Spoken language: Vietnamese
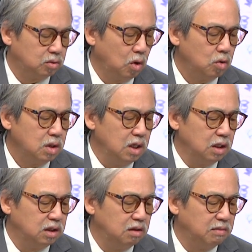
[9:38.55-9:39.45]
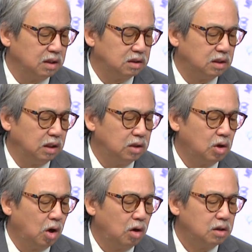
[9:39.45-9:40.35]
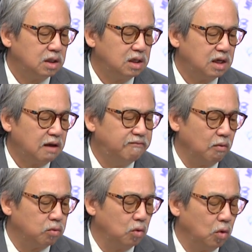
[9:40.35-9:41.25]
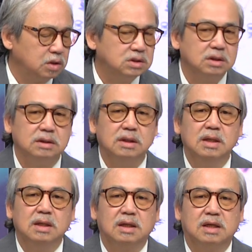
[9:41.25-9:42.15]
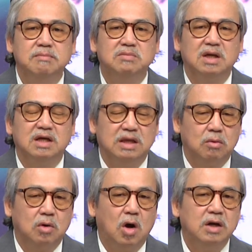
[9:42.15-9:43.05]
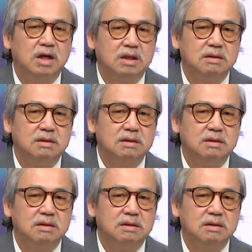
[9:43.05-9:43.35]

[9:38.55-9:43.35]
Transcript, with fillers: tốt nhưng mà chỉ có cái khắc phục của cái sự kiếm tiền giàu có đây,